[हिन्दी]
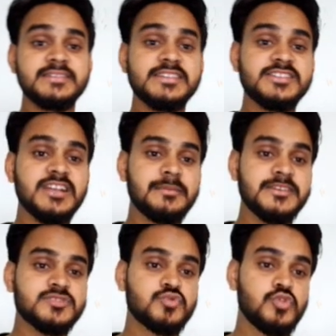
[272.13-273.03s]
शिक्षक
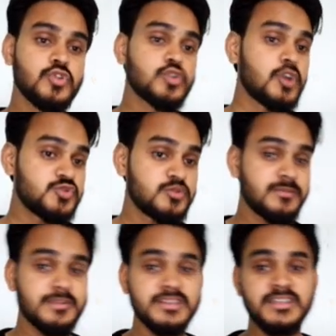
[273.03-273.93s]
हमें स्कूलों कॉलेजों
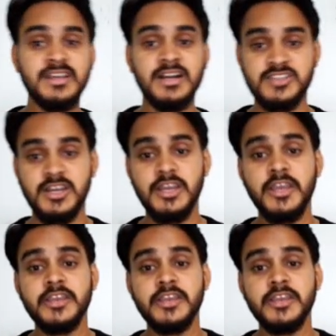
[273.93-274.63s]
में मिलते हैं अच्छा